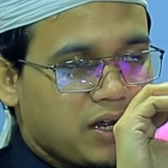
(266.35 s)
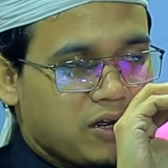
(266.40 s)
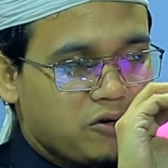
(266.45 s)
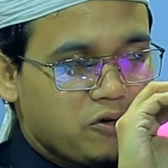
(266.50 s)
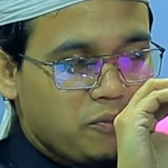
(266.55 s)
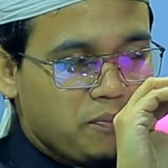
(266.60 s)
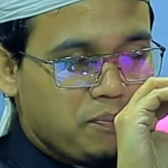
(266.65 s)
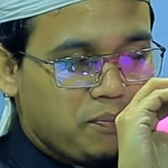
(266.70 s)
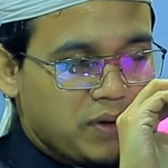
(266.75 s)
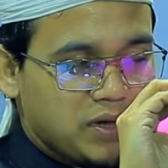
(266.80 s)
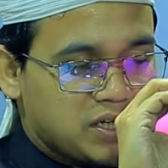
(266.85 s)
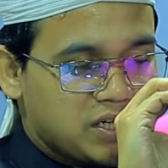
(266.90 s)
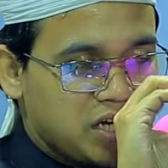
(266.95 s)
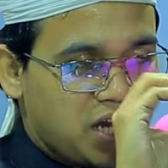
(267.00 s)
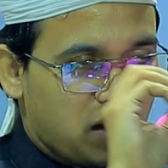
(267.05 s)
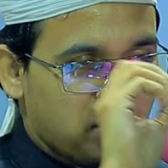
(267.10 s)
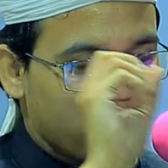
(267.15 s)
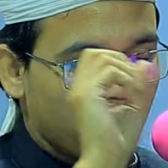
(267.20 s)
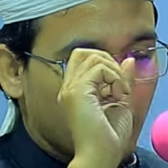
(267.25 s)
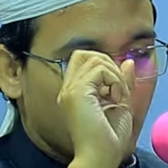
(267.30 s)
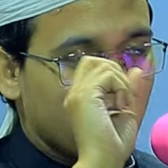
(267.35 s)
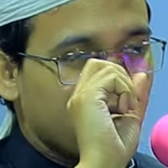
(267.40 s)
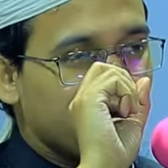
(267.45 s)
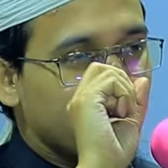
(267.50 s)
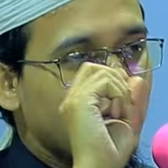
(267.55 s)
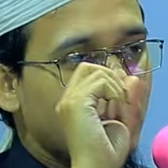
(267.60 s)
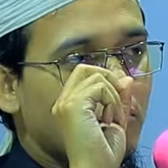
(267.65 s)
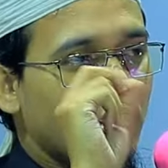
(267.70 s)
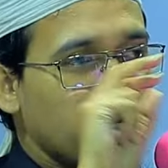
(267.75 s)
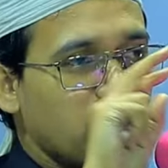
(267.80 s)
খুব বেশি আমলের
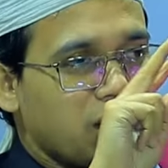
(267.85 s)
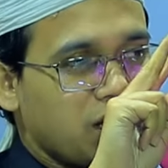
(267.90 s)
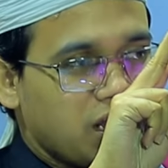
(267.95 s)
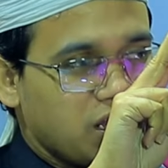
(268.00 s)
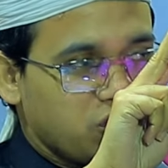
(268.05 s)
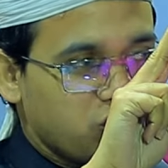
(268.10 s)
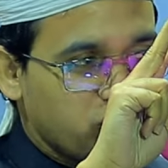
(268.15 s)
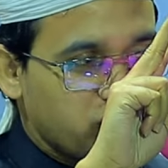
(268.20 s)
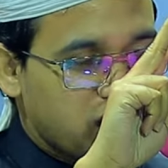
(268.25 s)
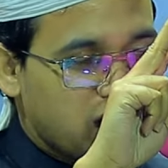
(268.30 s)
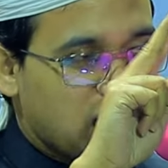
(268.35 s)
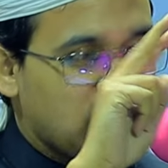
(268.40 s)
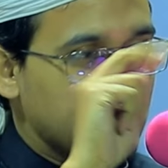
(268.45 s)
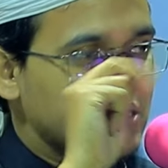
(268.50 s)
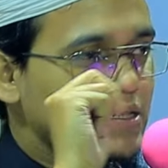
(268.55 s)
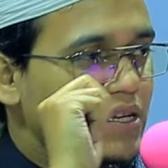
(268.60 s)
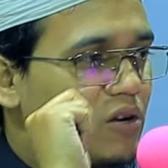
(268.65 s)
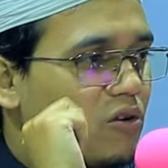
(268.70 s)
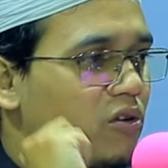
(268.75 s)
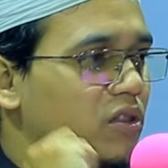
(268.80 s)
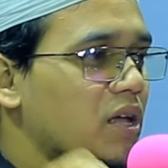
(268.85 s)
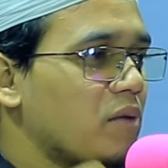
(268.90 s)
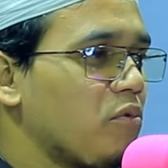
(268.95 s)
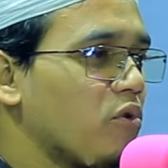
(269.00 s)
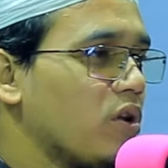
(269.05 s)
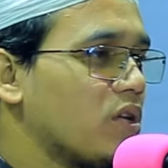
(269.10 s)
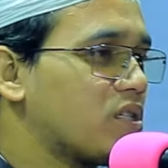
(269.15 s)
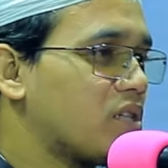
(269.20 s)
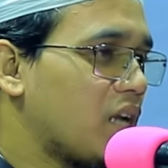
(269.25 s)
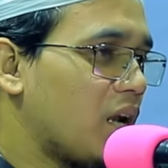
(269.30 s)
কথা বলেন নাই দুইটা কাজের কথা
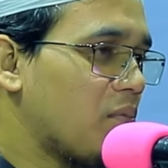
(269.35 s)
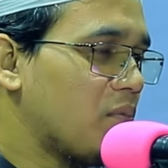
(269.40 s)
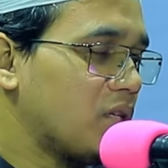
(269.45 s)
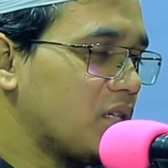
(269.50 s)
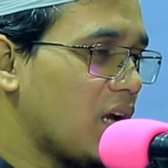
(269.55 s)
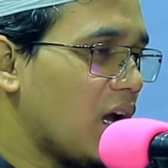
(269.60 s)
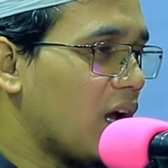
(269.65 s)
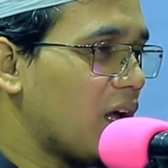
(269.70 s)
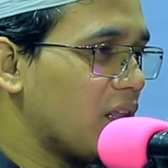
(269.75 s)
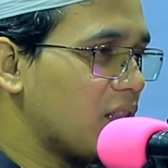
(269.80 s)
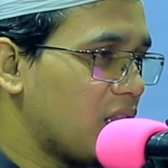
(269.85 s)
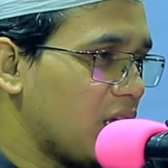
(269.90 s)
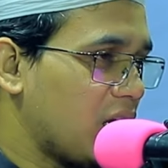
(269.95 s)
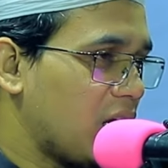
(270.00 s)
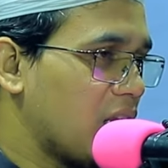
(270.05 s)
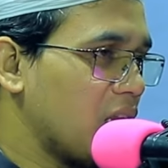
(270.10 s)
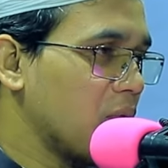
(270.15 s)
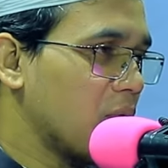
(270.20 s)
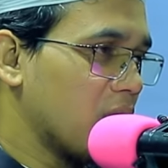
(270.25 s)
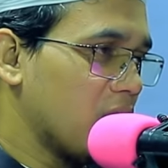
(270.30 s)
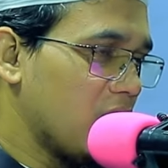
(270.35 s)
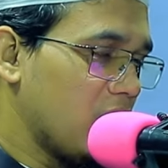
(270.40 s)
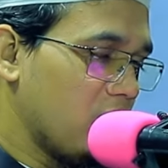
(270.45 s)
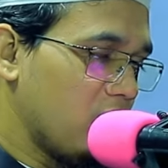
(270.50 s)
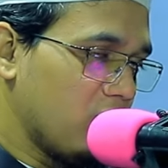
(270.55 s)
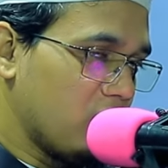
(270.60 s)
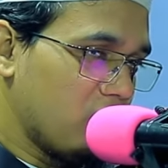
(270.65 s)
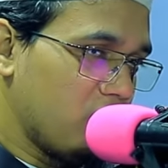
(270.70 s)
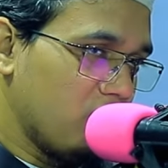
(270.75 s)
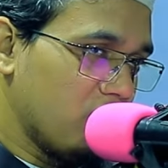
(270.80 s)
বলেছেন আমি যে আয়াতে কারি
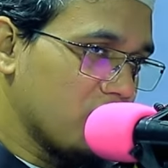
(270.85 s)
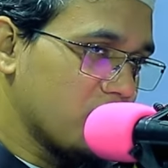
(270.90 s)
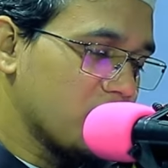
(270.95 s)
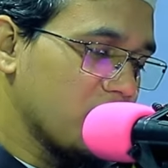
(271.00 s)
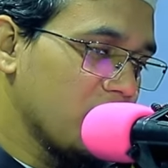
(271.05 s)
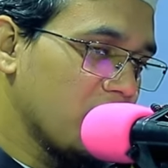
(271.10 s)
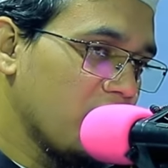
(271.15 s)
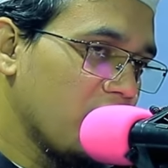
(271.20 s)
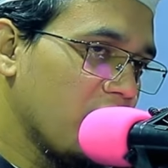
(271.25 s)
মাতেলাবাদ করেছি